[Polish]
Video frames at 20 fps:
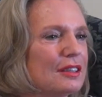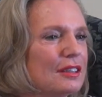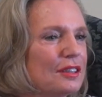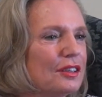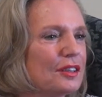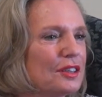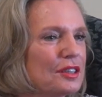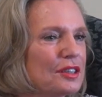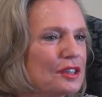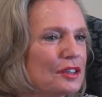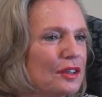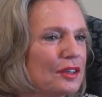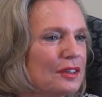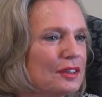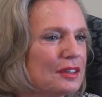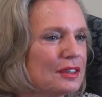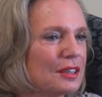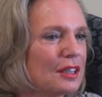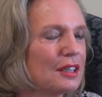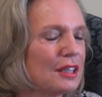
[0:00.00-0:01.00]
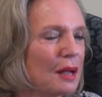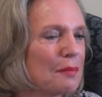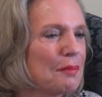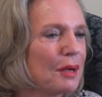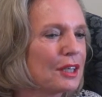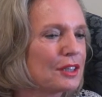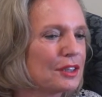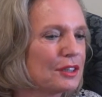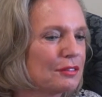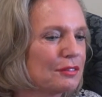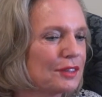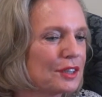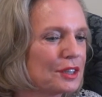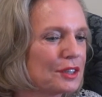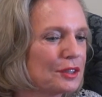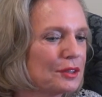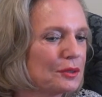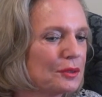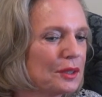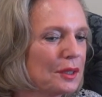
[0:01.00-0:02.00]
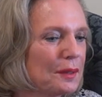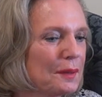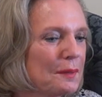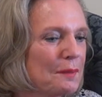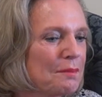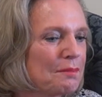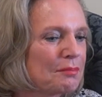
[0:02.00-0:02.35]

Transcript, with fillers: to, jest to co ich najbardziej fascynuje.